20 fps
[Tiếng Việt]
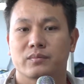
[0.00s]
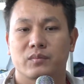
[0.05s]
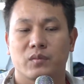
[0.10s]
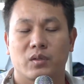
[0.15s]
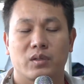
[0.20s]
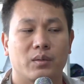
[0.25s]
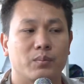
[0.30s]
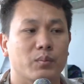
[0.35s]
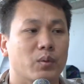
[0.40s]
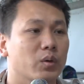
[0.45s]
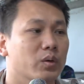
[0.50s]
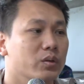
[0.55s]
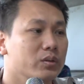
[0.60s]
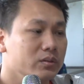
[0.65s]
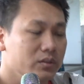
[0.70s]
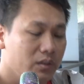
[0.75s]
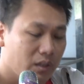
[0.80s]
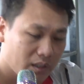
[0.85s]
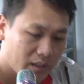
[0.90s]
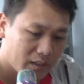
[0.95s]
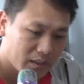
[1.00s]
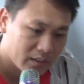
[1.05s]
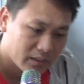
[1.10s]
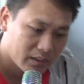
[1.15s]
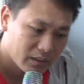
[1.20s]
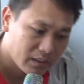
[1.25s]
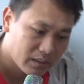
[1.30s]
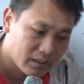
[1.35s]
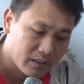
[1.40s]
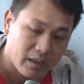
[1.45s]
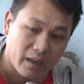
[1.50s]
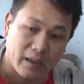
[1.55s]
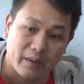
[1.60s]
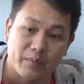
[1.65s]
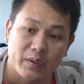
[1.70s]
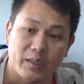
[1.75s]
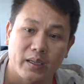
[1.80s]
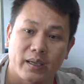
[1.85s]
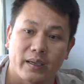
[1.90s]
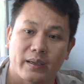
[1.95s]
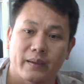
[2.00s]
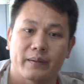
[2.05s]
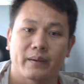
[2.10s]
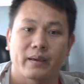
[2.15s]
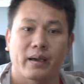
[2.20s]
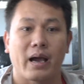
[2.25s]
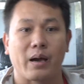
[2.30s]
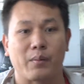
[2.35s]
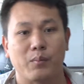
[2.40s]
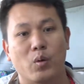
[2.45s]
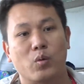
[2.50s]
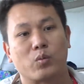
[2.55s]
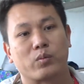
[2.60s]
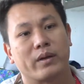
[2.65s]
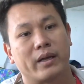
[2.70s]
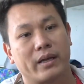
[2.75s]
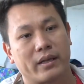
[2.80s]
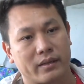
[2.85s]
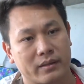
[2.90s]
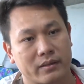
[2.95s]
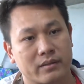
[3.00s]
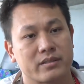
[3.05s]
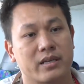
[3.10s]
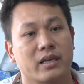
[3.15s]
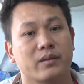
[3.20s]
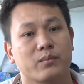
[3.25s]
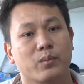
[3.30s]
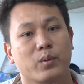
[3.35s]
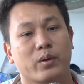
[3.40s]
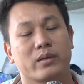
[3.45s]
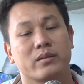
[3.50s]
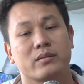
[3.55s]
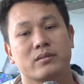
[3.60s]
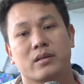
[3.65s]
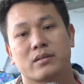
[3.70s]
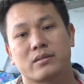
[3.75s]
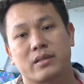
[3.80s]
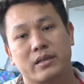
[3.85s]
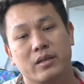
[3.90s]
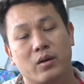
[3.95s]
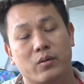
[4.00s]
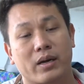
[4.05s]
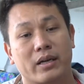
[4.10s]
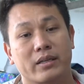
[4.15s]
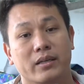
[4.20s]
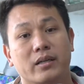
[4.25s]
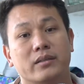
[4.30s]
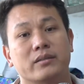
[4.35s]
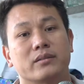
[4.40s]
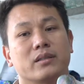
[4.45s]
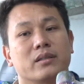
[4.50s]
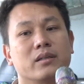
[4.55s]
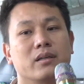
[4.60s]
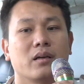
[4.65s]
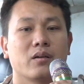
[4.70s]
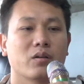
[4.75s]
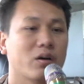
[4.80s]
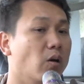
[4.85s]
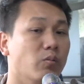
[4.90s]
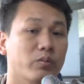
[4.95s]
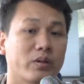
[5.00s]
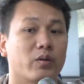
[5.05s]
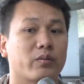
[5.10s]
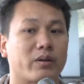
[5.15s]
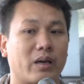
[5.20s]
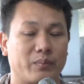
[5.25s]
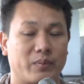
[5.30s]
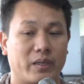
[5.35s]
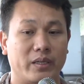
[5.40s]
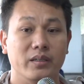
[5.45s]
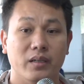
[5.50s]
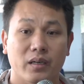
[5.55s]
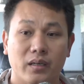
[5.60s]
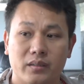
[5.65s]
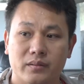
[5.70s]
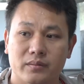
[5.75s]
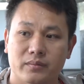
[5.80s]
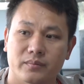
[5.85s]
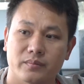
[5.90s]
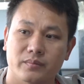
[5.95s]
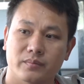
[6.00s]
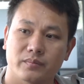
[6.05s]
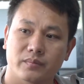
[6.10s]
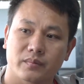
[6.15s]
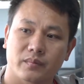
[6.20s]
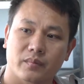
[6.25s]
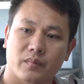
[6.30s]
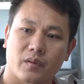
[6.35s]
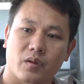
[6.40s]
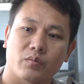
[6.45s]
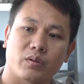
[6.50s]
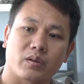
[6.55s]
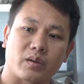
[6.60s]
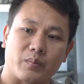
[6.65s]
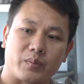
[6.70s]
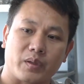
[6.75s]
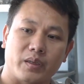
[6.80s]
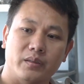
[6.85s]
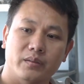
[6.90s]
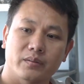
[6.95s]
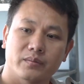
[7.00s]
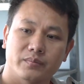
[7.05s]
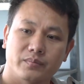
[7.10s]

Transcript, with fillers: đó là bốn uh, cái vấn đề hạng mục để xét một cái danh hiệu cá nhân không theo cảm tính nữa không theo cảm tính